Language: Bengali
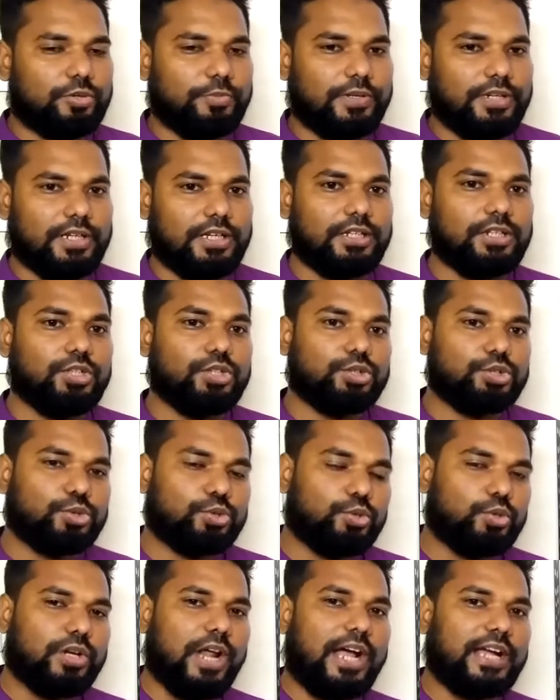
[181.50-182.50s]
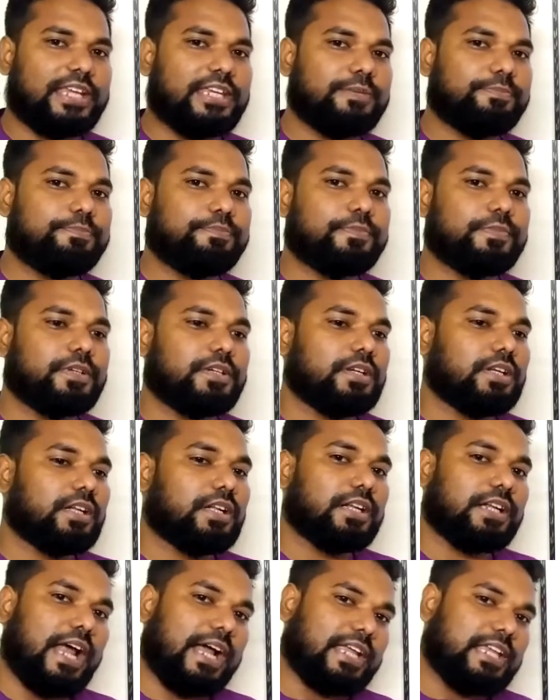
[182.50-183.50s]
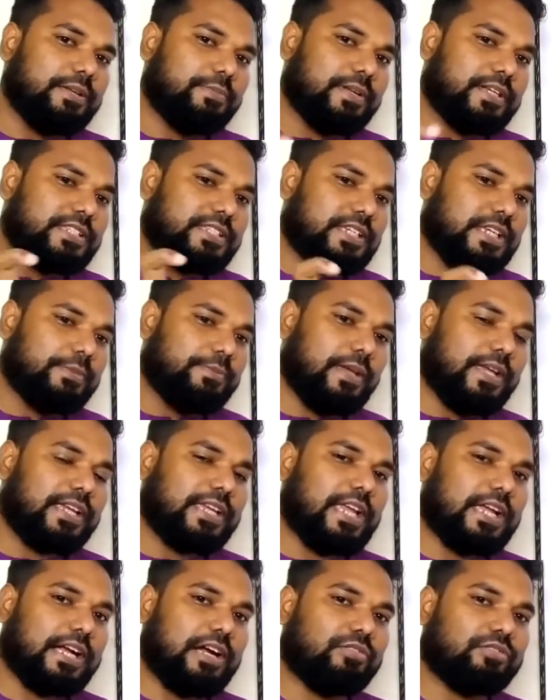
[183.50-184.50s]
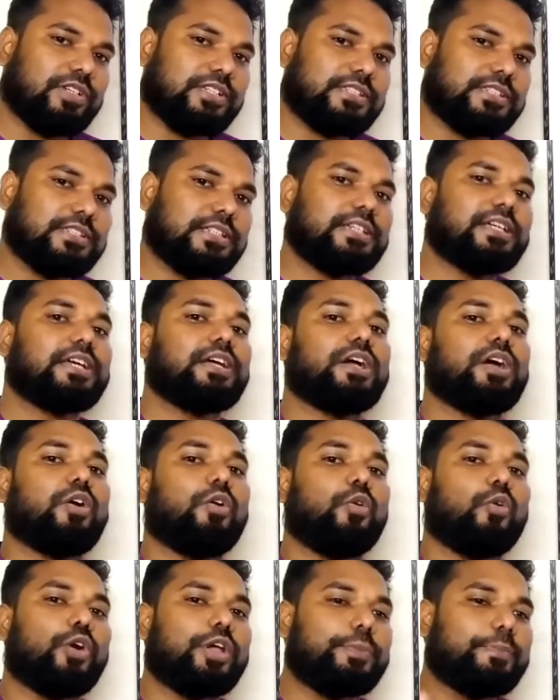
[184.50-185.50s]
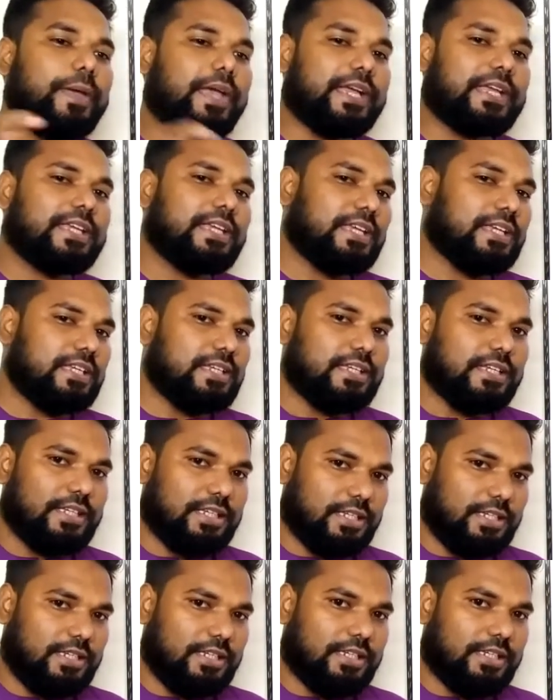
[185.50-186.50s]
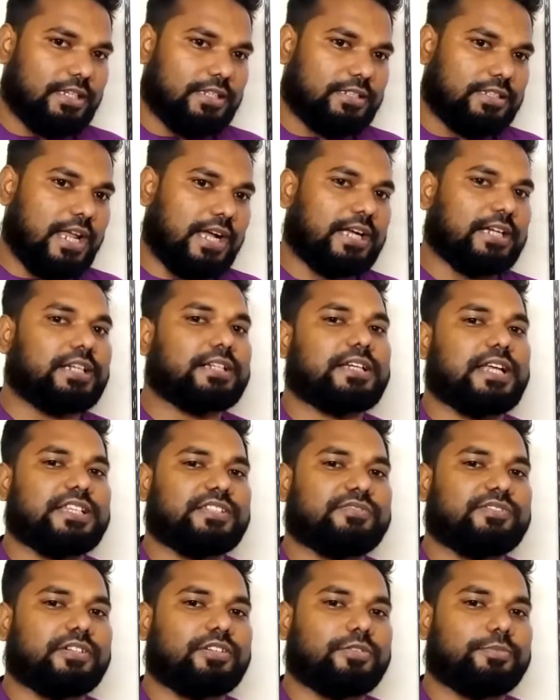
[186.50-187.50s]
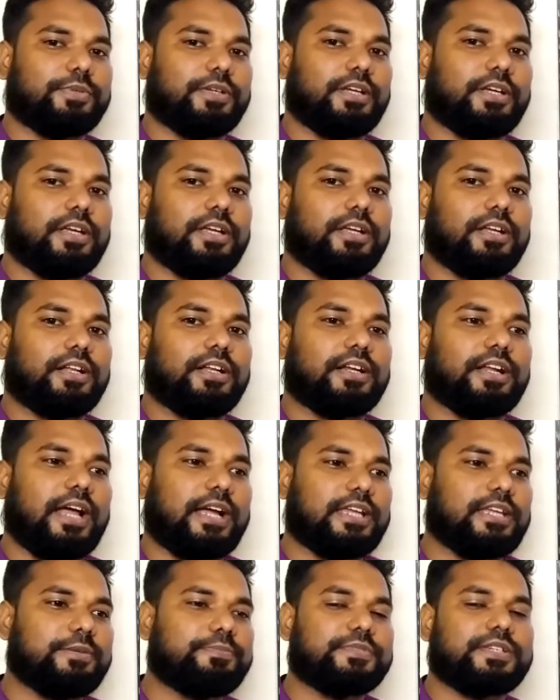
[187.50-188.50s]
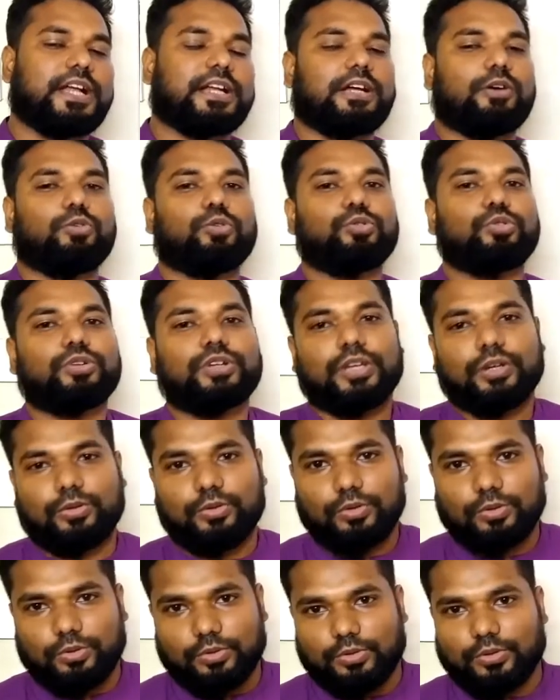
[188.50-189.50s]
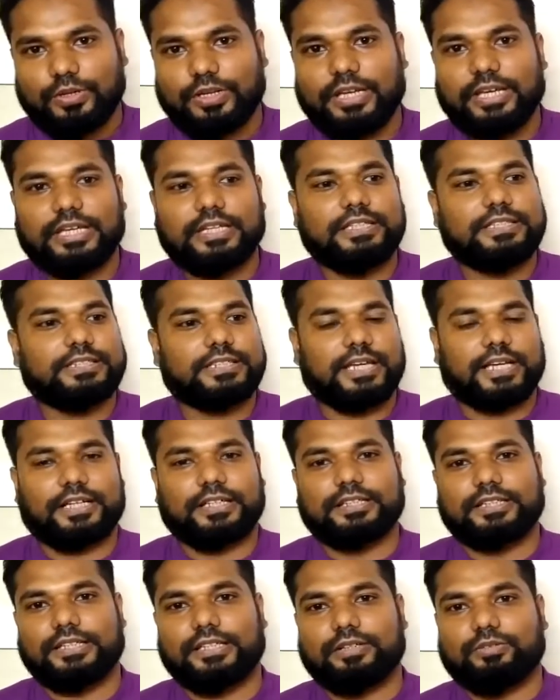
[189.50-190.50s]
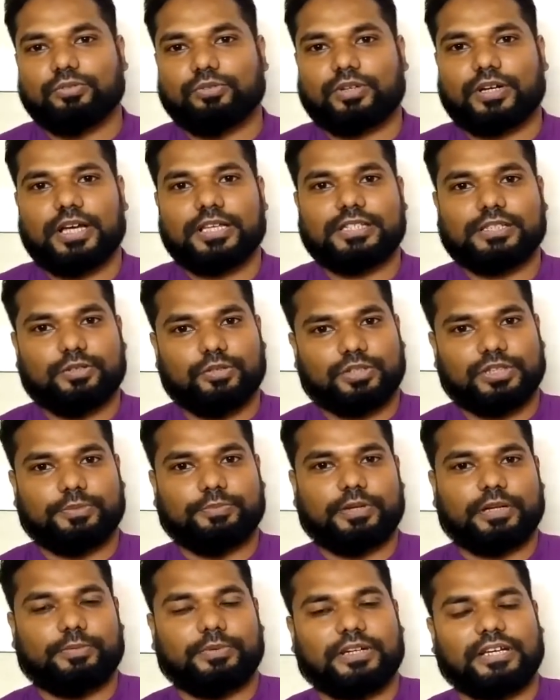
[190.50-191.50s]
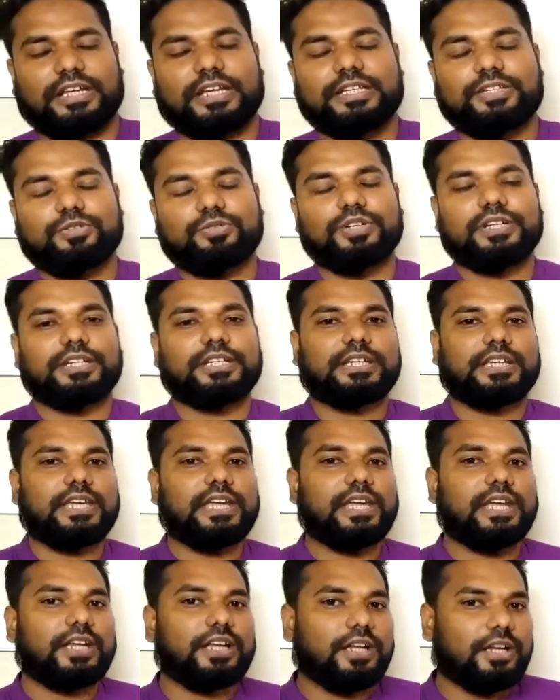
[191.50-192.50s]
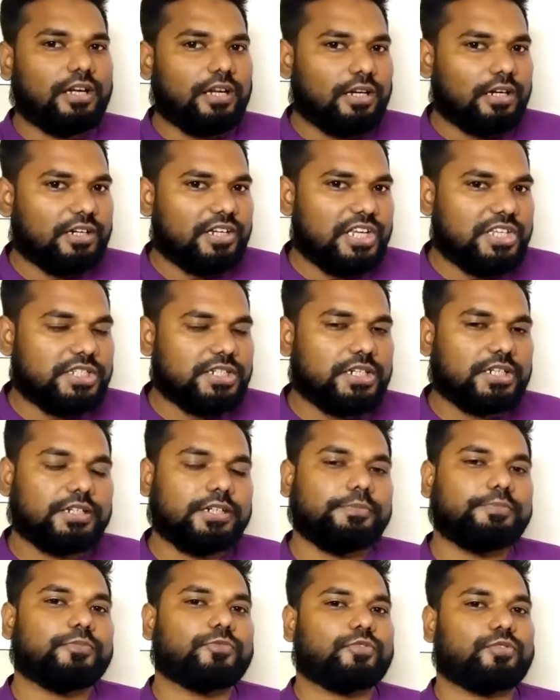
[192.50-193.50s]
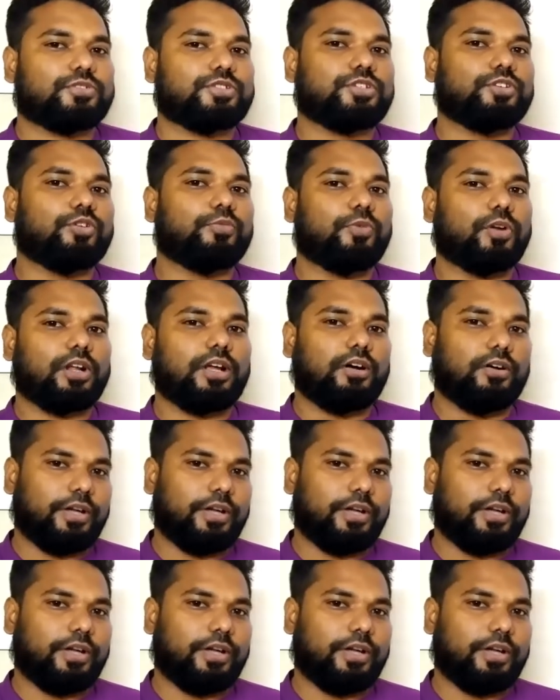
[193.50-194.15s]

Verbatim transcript: করবে না শুধু রাকিব রাকিবের যেই ব্যাংক অ্যাকাউন্ট আছে ওই ব্যাংকেই টাকাটা ট্রান্সফার হবে রাকিব ছাড়া অন্য কেউ এই চেক দিয়ে কোনো কাজ করতে পারবে না এই জন্য এটিকে রেস্ট্রিক্টিভ ক্রসিংও বলা